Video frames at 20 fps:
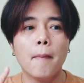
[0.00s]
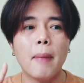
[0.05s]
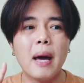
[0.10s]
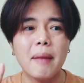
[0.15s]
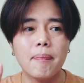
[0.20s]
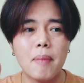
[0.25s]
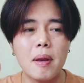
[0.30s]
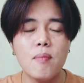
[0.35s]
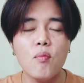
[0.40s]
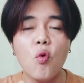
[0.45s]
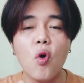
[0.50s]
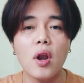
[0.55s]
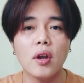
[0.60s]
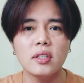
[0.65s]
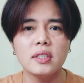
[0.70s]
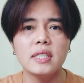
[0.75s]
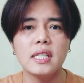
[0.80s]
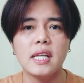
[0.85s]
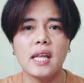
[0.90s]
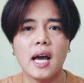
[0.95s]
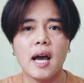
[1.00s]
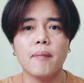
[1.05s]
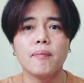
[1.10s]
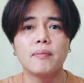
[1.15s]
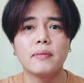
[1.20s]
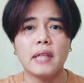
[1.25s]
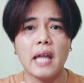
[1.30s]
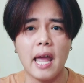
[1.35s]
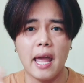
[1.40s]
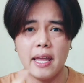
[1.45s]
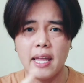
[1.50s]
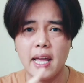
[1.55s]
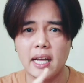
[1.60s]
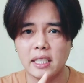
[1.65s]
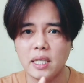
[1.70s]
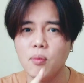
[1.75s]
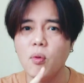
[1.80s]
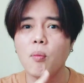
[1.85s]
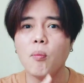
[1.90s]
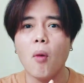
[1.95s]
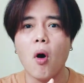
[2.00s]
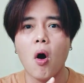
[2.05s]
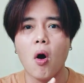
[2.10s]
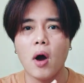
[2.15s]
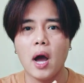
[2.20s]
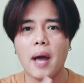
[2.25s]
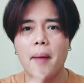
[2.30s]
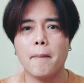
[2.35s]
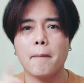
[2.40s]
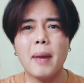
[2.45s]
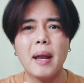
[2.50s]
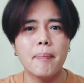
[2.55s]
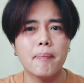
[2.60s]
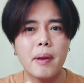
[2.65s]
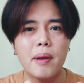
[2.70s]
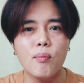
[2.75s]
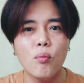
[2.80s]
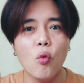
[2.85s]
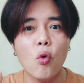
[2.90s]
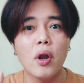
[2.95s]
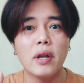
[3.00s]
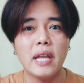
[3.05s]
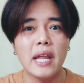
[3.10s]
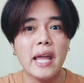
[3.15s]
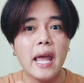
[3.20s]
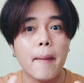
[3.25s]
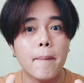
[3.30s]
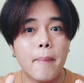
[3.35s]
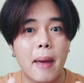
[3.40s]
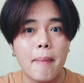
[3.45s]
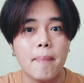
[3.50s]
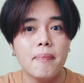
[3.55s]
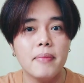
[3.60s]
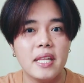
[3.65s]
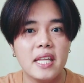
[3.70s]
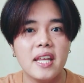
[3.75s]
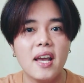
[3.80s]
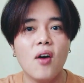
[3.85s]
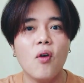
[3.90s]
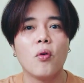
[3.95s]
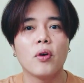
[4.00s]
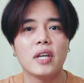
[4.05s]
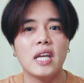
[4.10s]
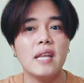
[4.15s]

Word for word: มันเป็นมวลก็จริงนะครับแต่อย่างที่ผมบอกอ่ะมันเป็นมวลได้แค่แป๊บเดียว